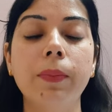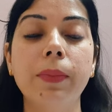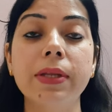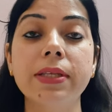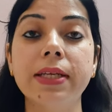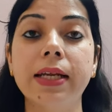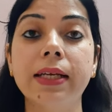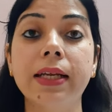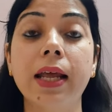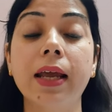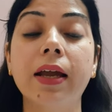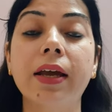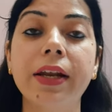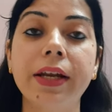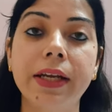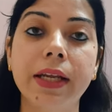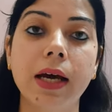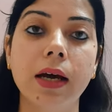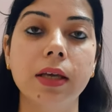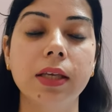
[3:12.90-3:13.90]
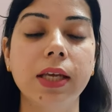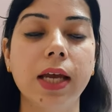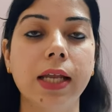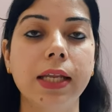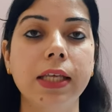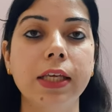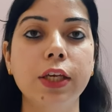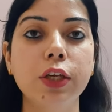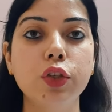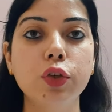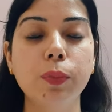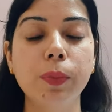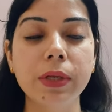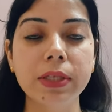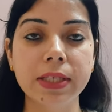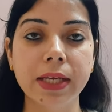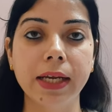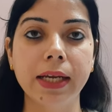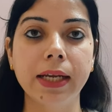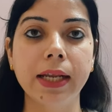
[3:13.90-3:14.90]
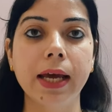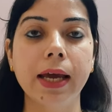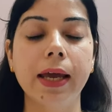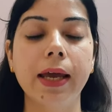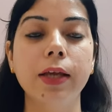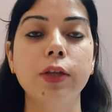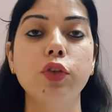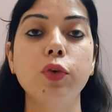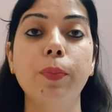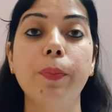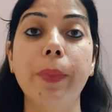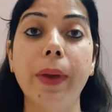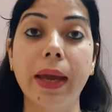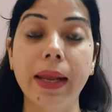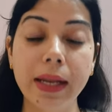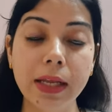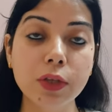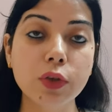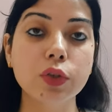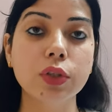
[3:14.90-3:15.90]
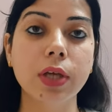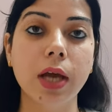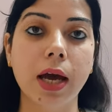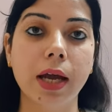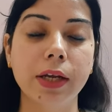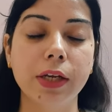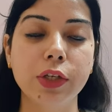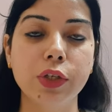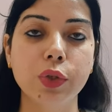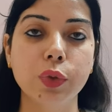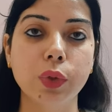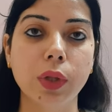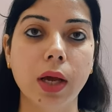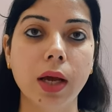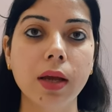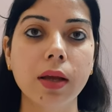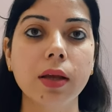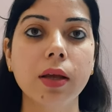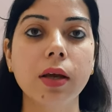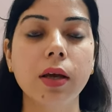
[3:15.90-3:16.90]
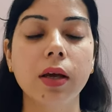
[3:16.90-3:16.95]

प्लेसेंटा क्रिटा यानी कि जो प्लेसेंटा है जो पहले जो स्कार टिश्यू था